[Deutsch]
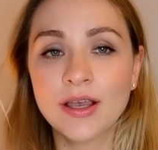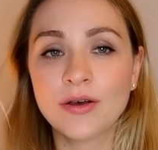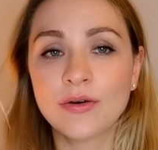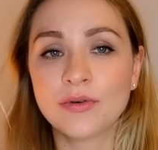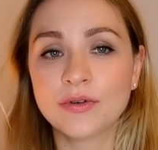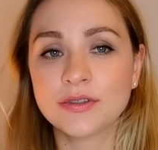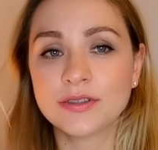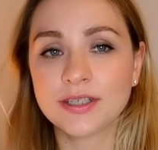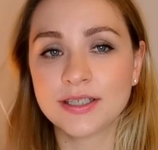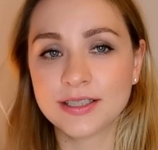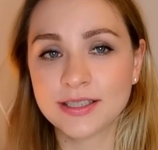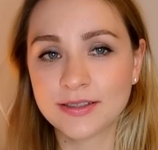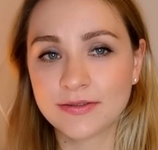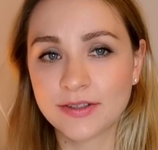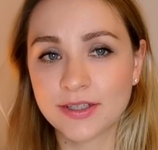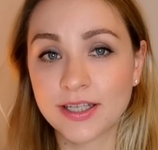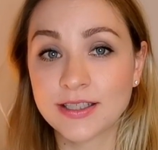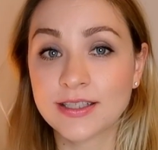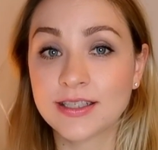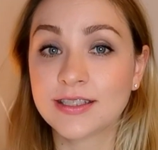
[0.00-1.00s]
und das,
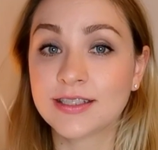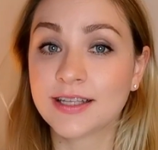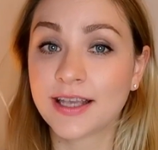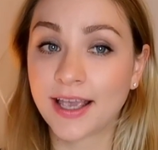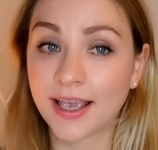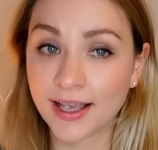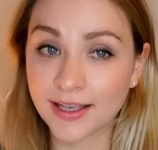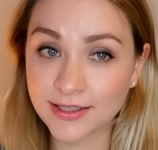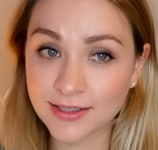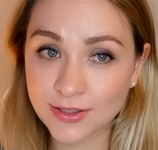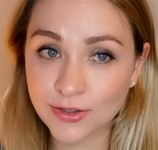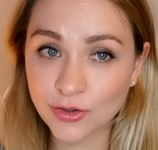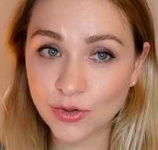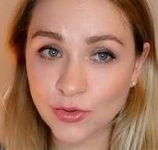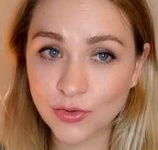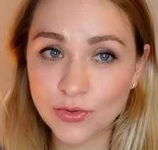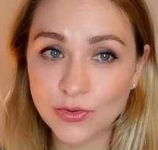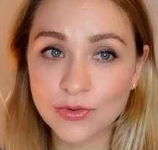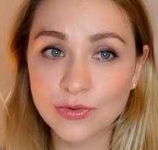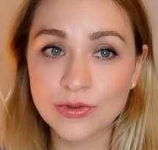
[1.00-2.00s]
das ist der erste
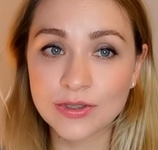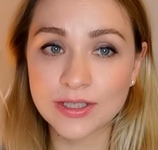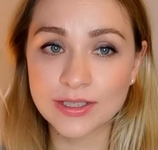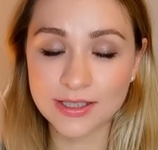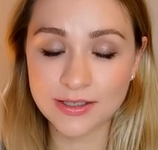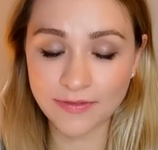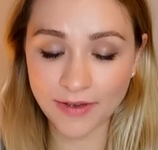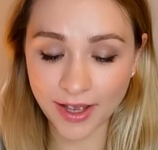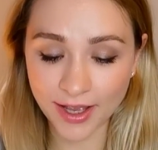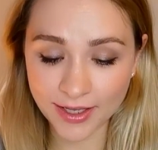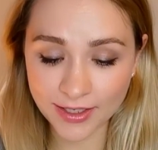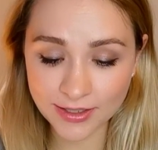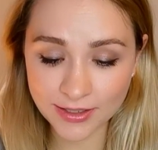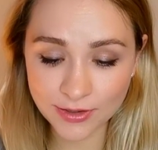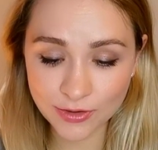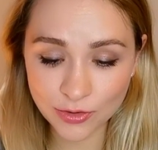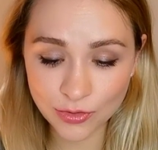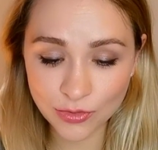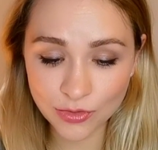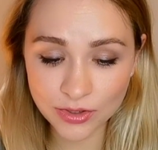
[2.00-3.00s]
Grund. Und der
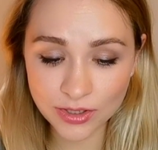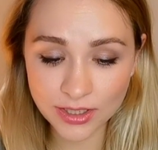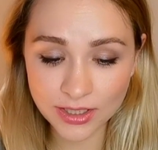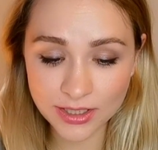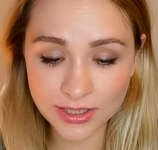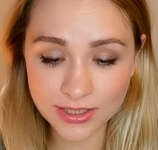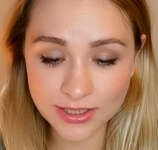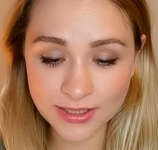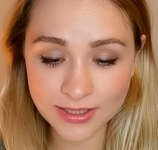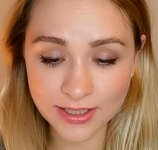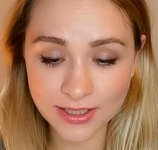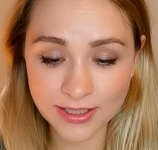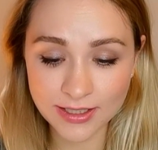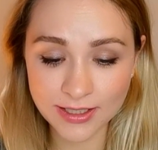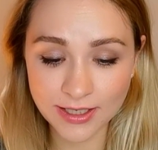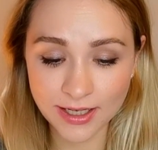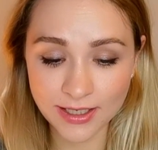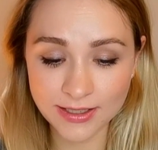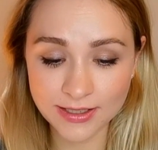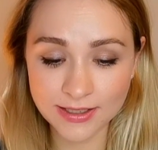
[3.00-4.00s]
zweite Grund ist, äh,
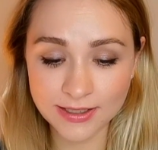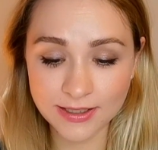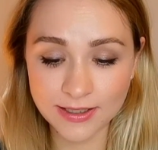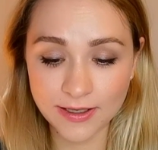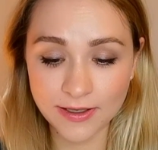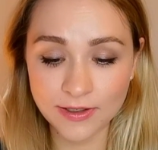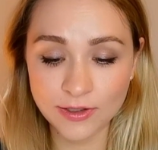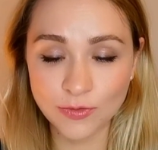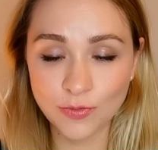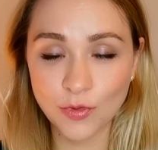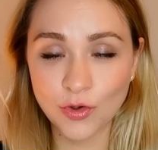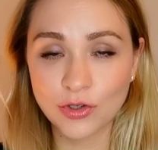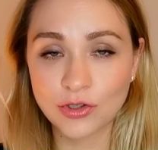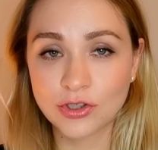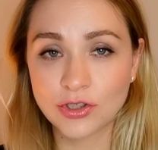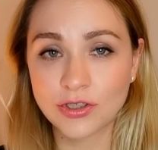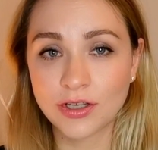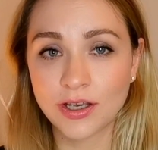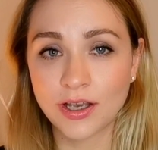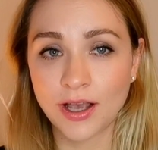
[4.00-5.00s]
dass äh, ich
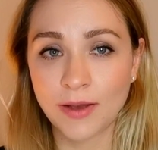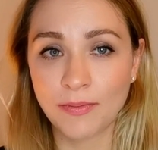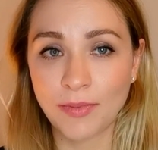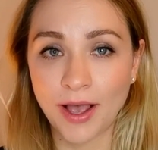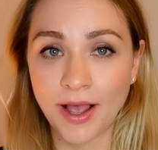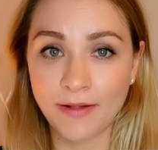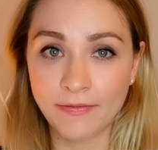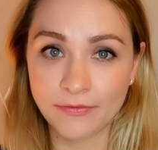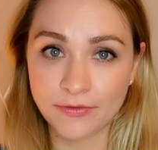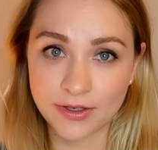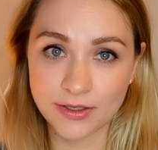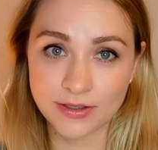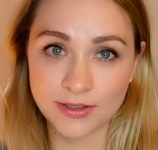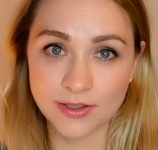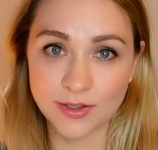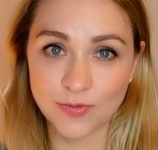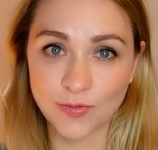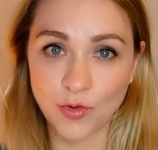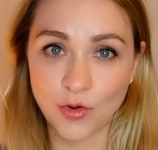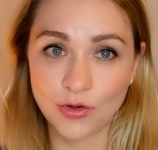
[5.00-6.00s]
möchte am Anfang
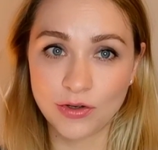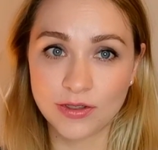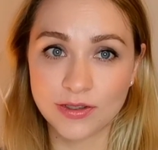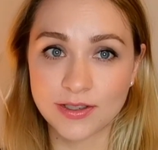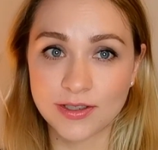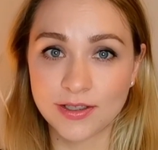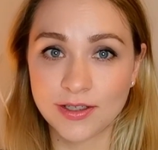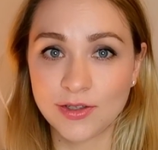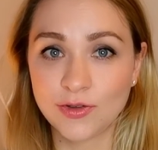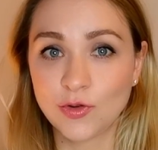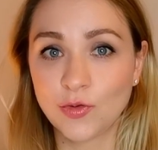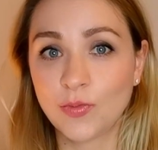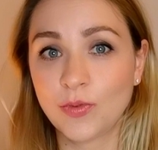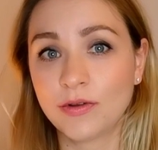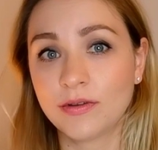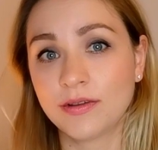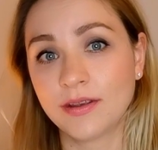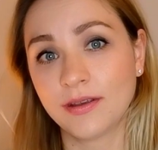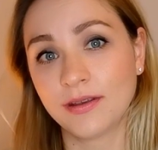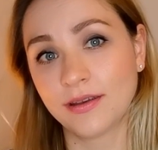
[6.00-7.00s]
des Monats nicht
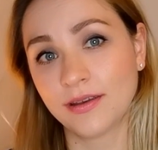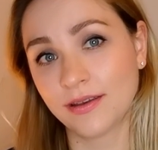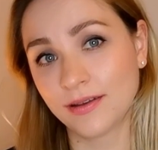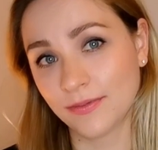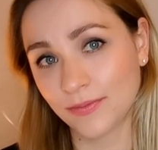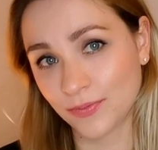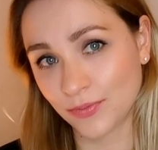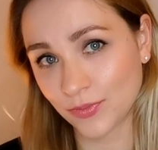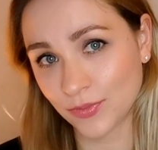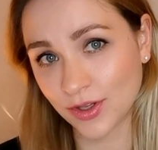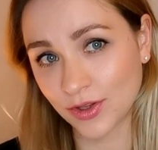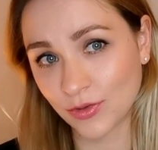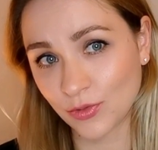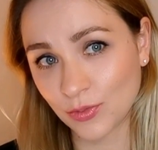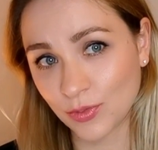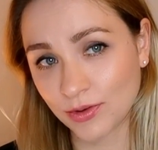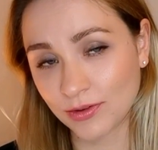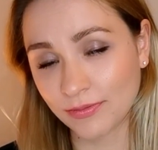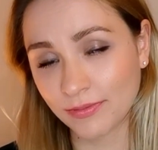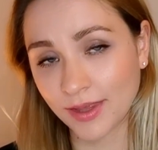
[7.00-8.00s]
über, den, nicht
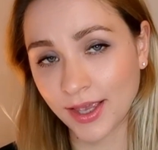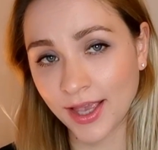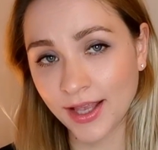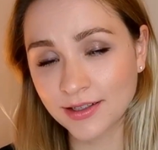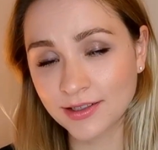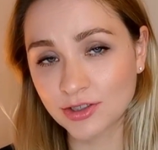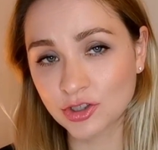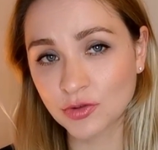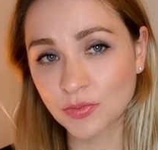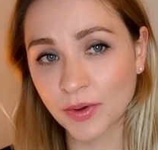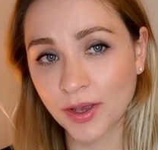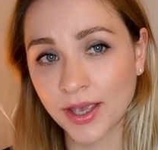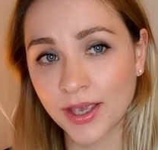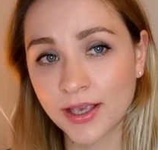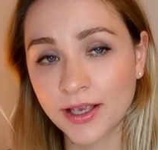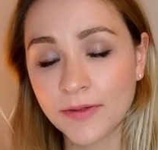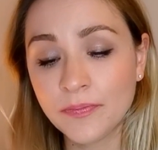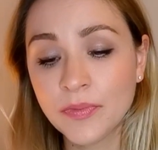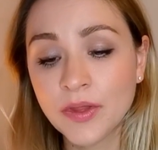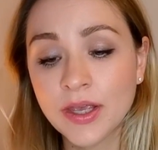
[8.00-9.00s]
über den Ende
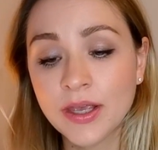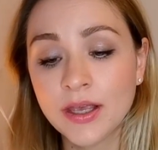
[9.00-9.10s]
sprechen.